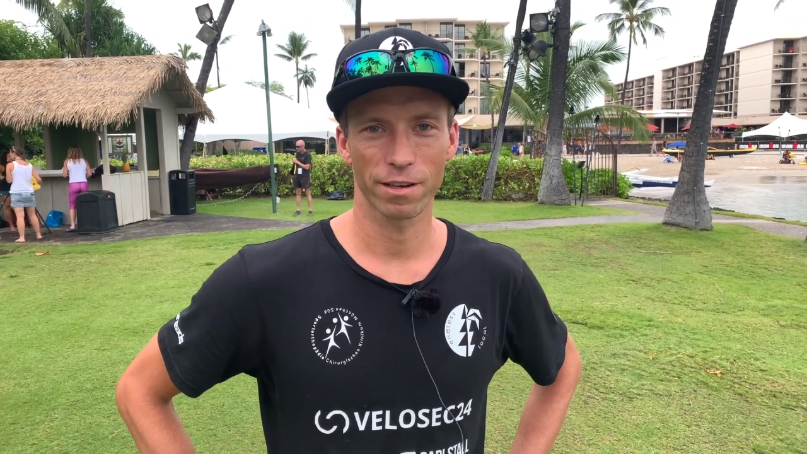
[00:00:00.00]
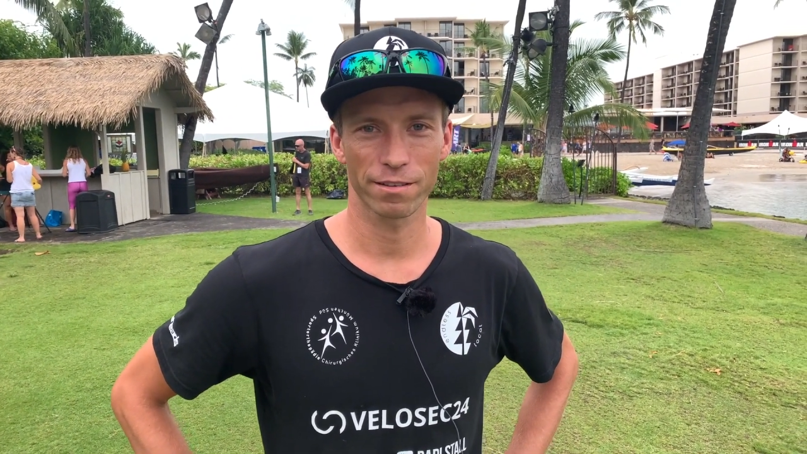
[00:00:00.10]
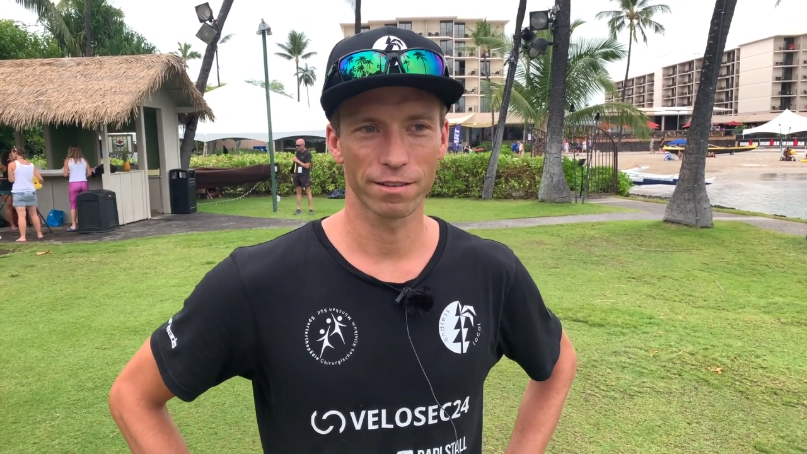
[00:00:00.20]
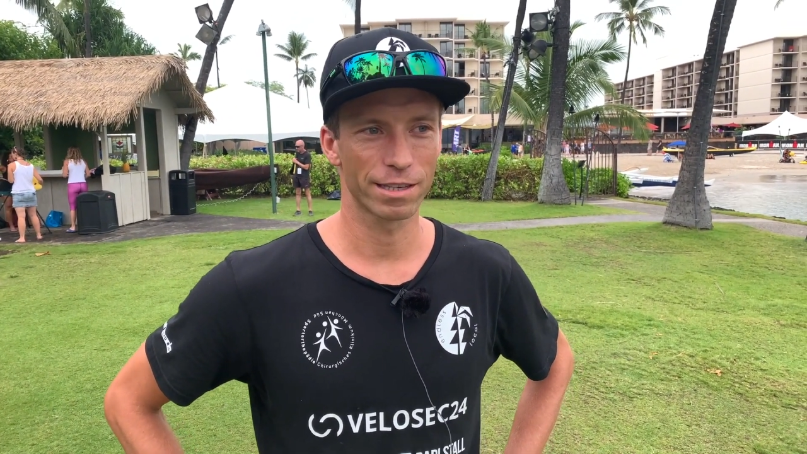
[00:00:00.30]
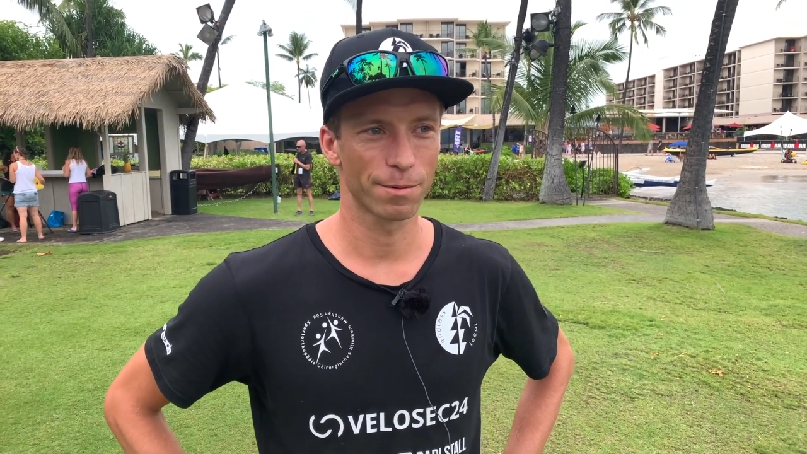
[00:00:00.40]
dass
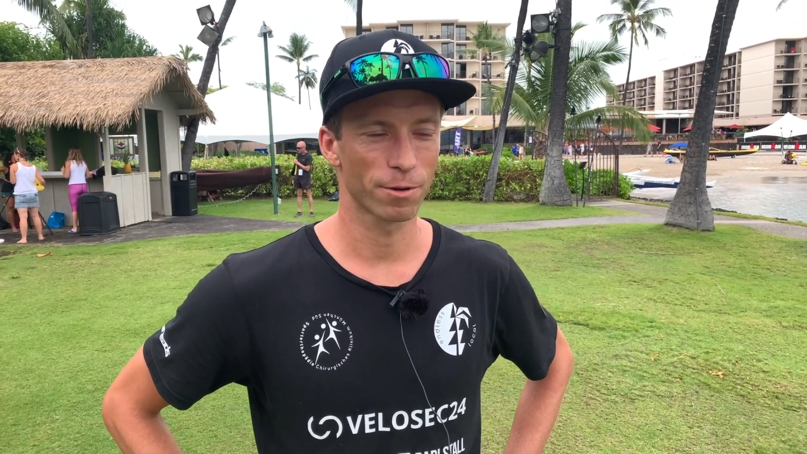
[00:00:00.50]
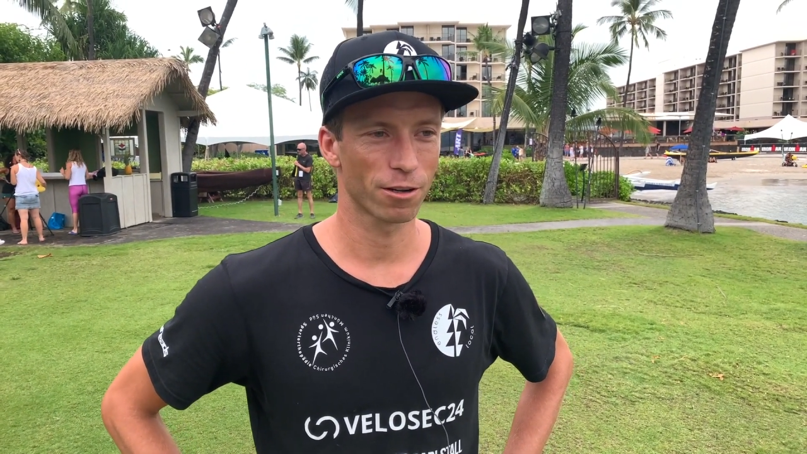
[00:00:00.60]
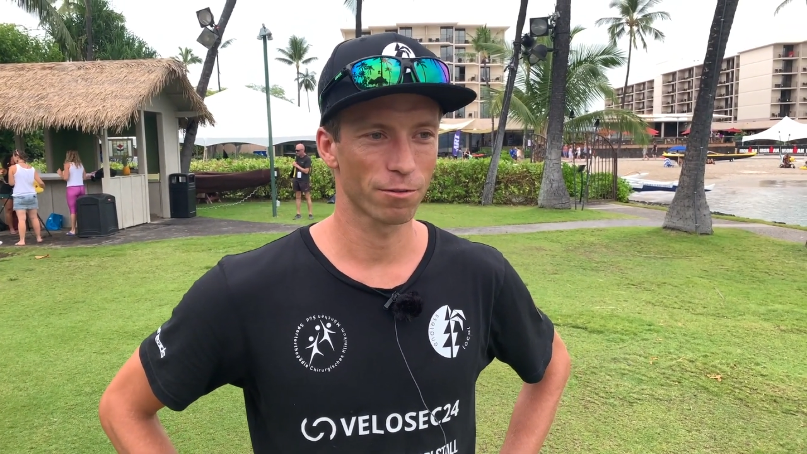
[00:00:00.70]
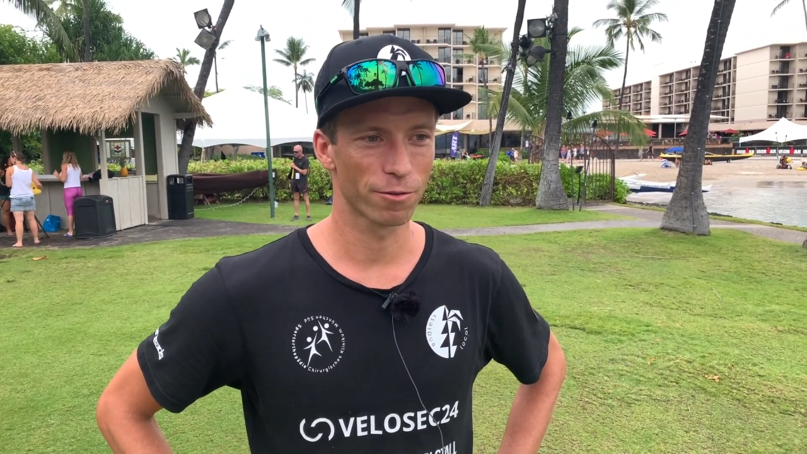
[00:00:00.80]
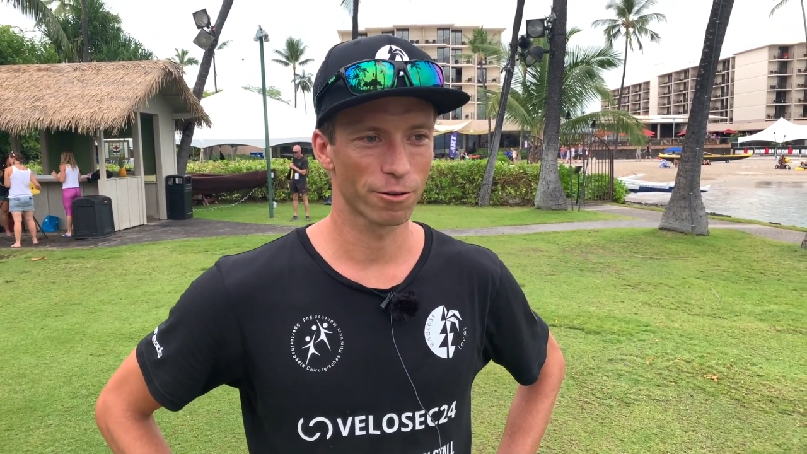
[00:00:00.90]
das Thema
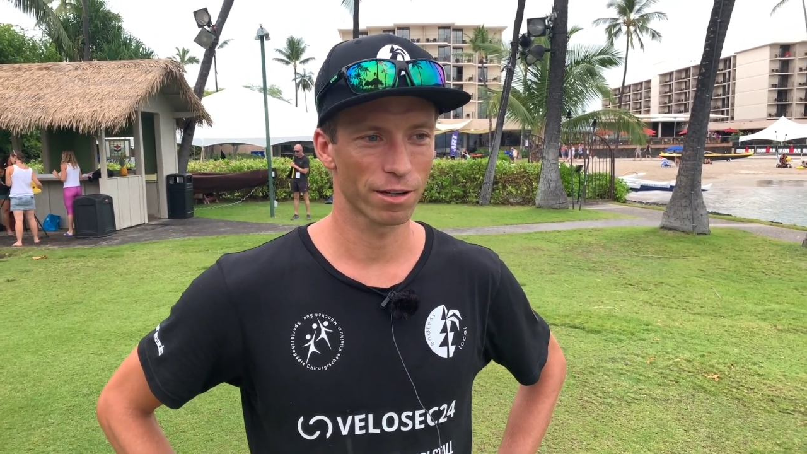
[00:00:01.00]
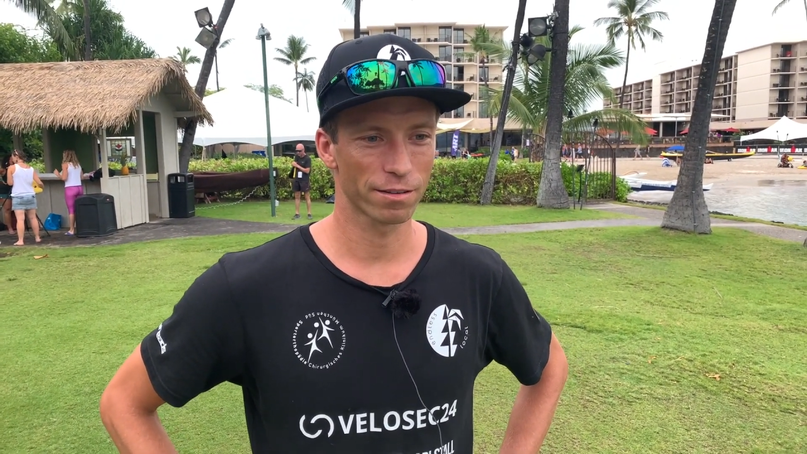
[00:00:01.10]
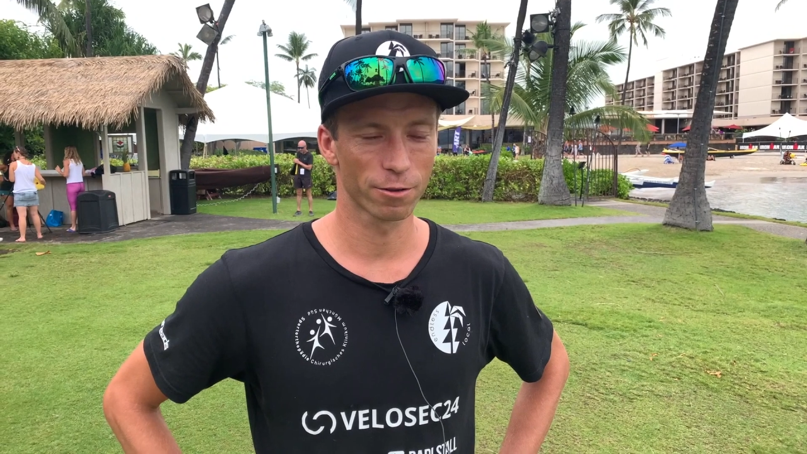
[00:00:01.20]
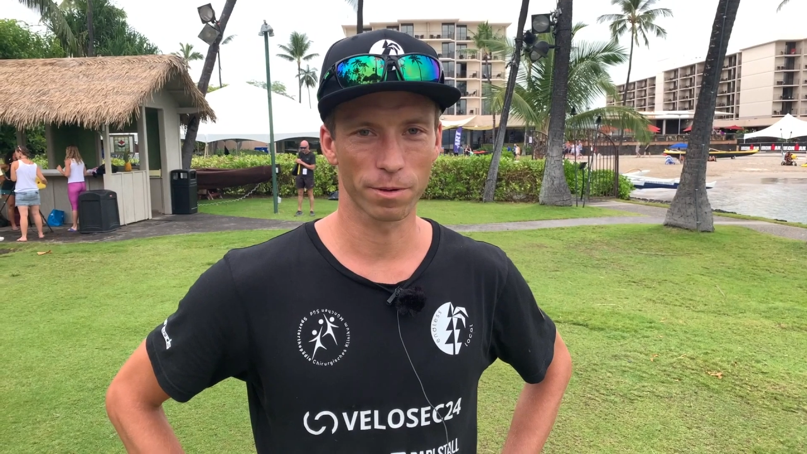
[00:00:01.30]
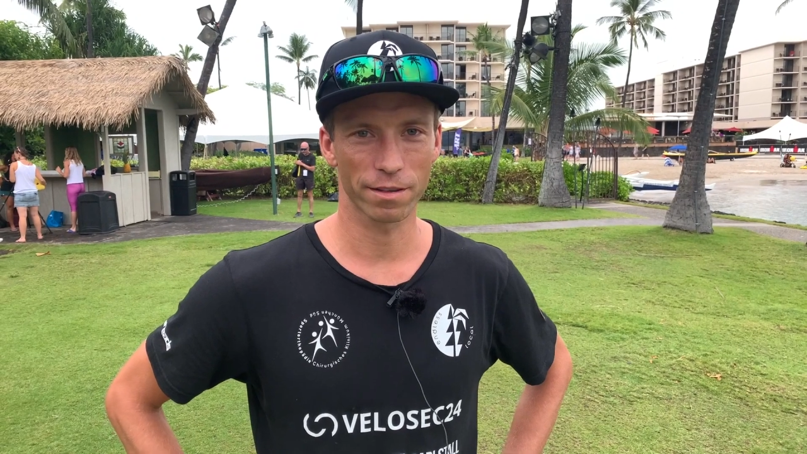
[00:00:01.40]
nach wie vor
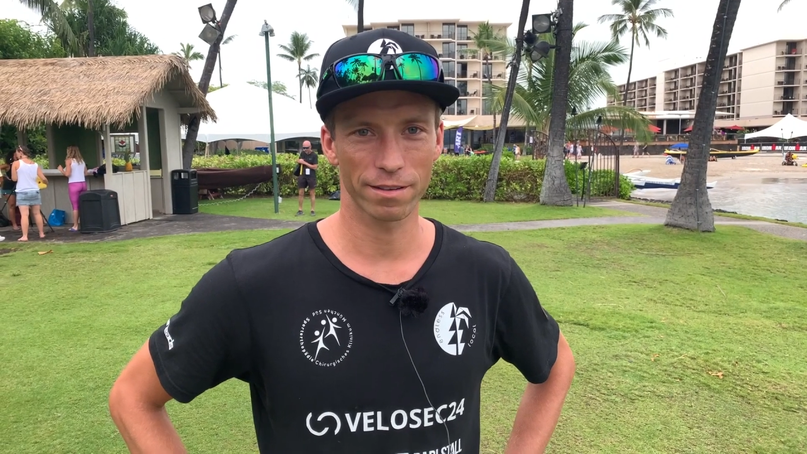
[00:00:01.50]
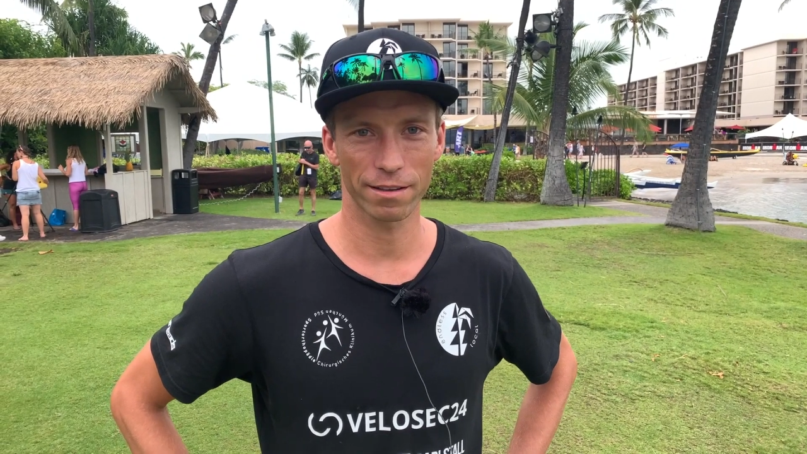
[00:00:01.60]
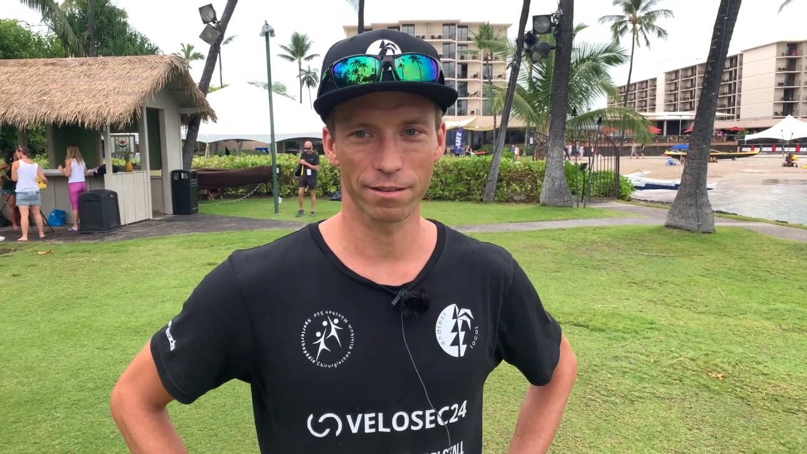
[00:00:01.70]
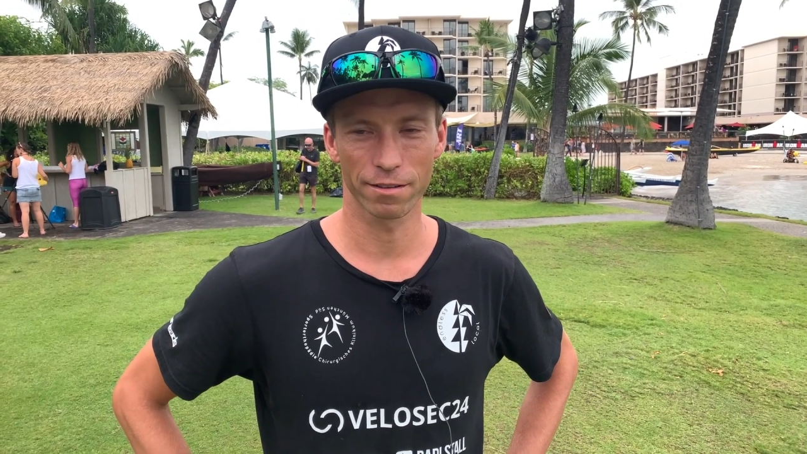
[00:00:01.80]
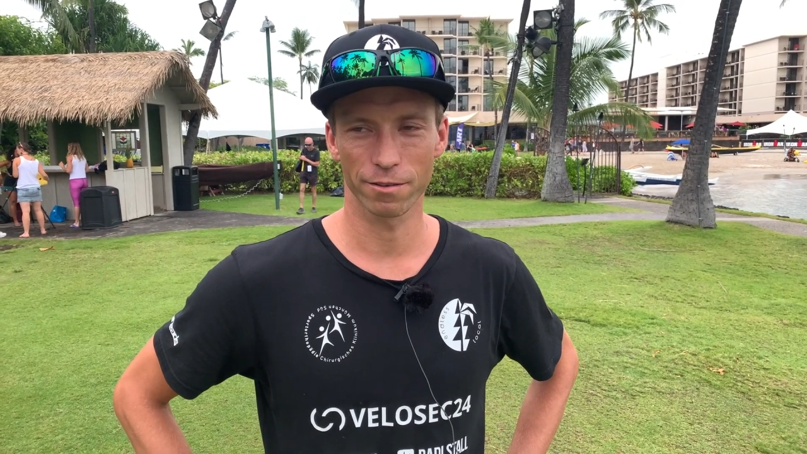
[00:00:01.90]
so
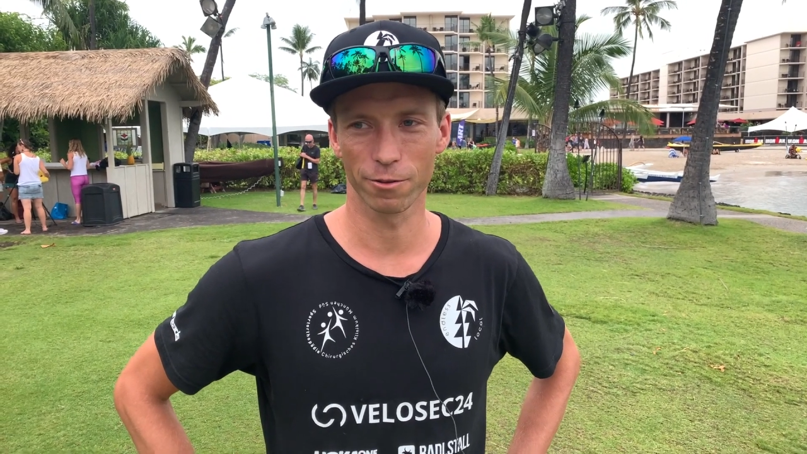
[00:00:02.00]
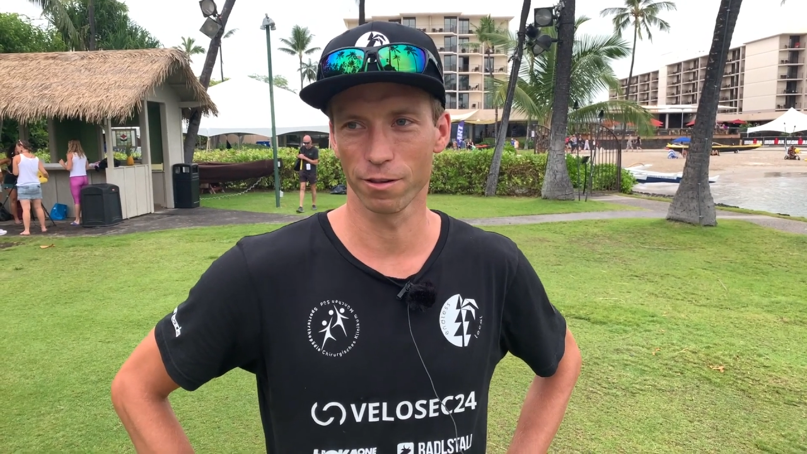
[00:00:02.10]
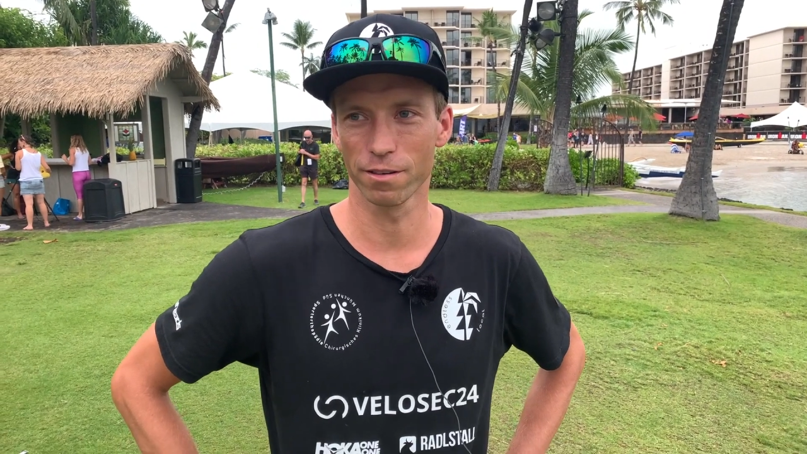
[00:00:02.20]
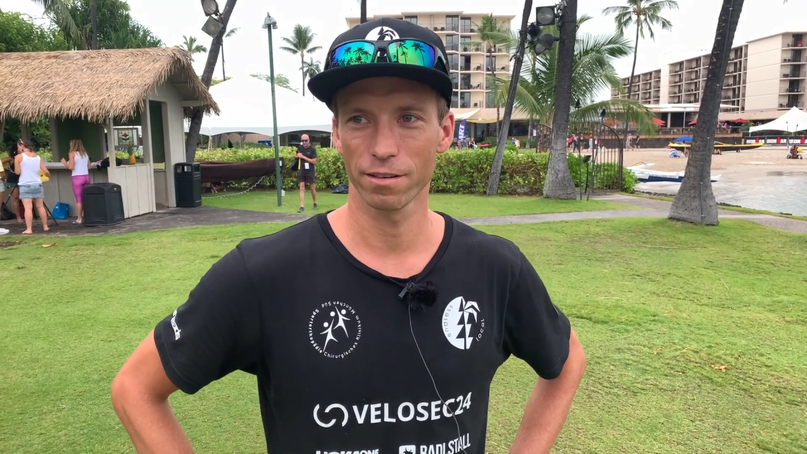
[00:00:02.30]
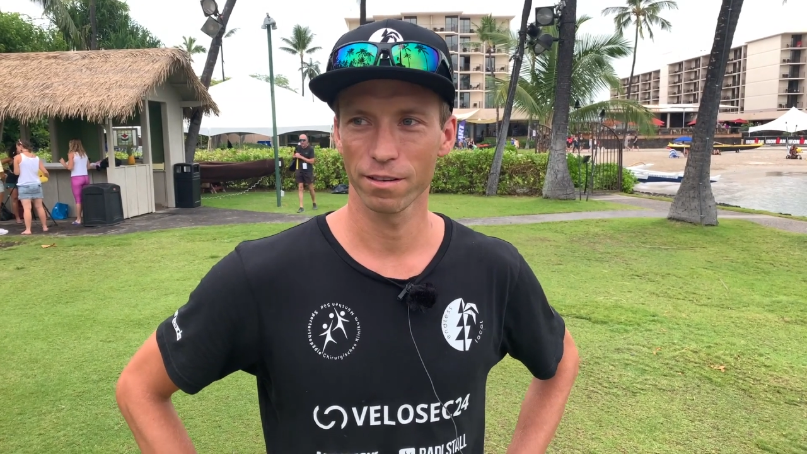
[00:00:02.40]
brisant ist
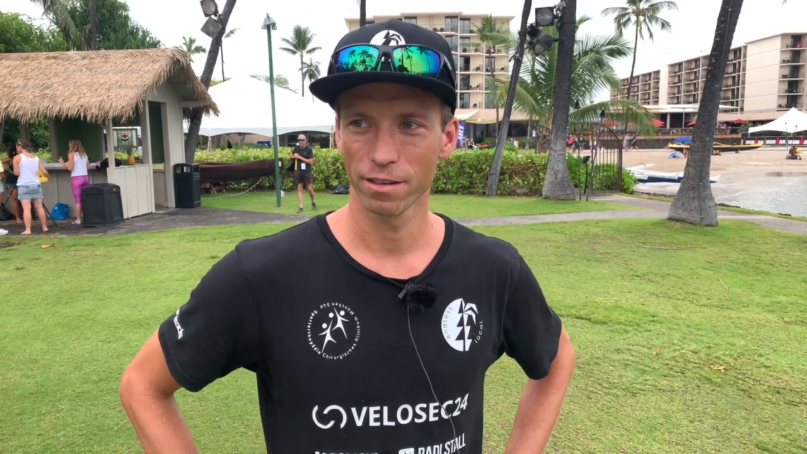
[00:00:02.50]
und